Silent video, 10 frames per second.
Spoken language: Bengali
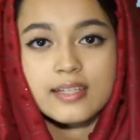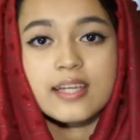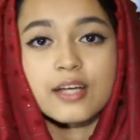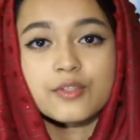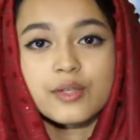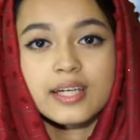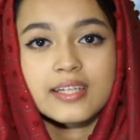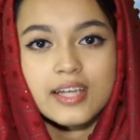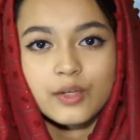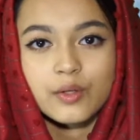শাশুড়িকে
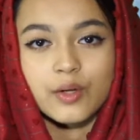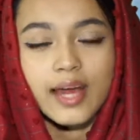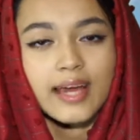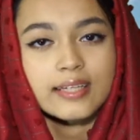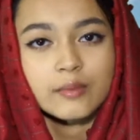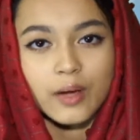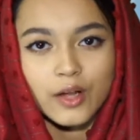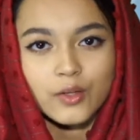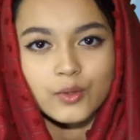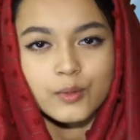যেন একটা
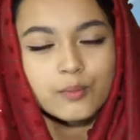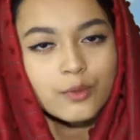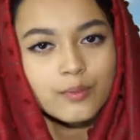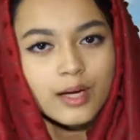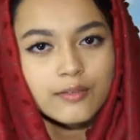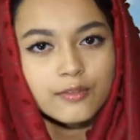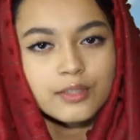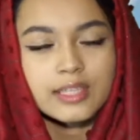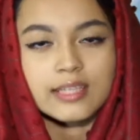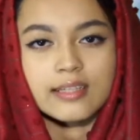ভালো মোবাইল ফোন
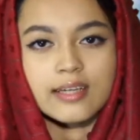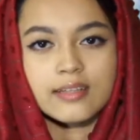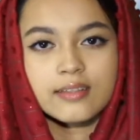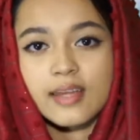কিনে দেন